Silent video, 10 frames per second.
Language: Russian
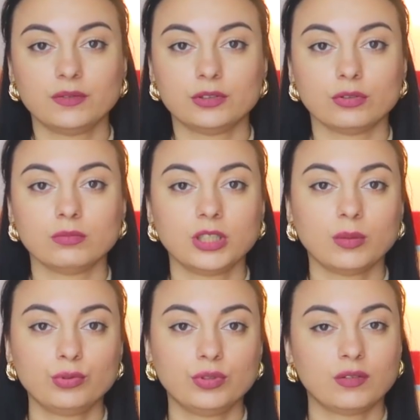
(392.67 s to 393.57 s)
И все,
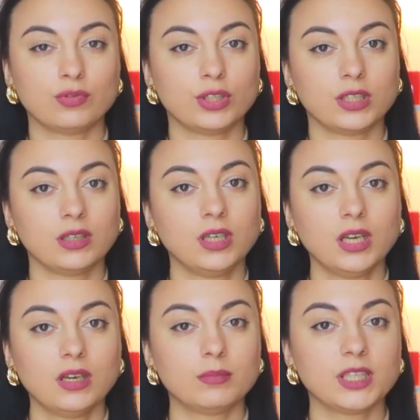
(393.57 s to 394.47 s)
я буду довольна.
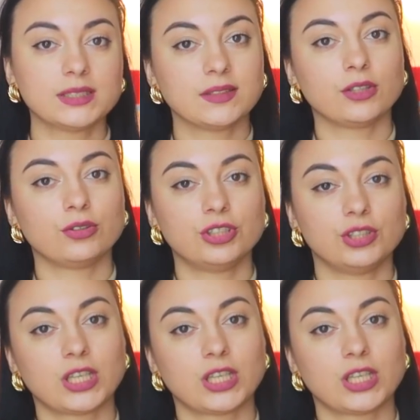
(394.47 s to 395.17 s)
Мне цвет очень